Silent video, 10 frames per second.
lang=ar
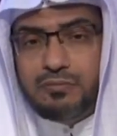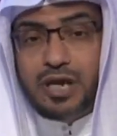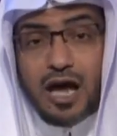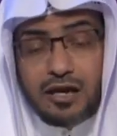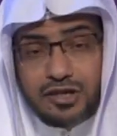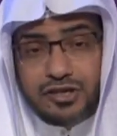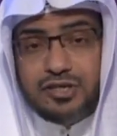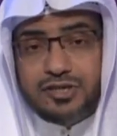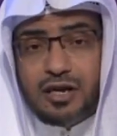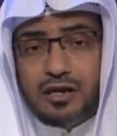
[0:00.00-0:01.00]
من أهل
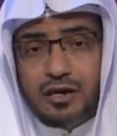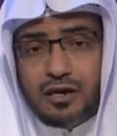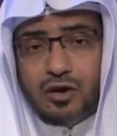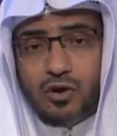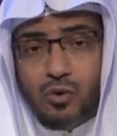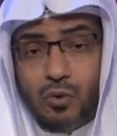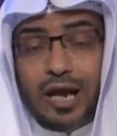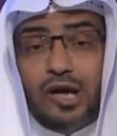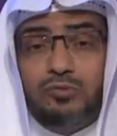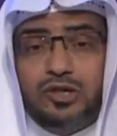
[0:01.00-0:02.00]
جنسه
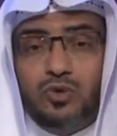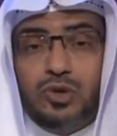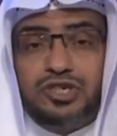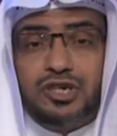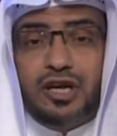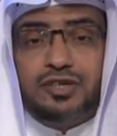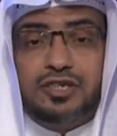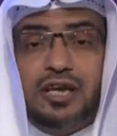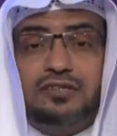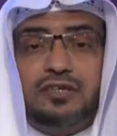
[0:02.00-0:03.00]
ولا يمكن
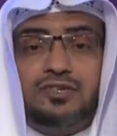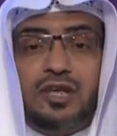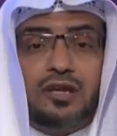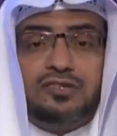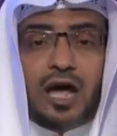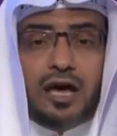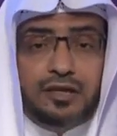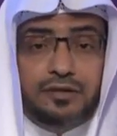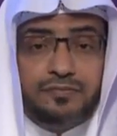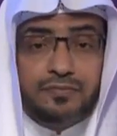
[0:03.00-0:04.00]
للشياطين أن تتسلط
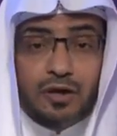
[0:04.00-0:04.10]
عليه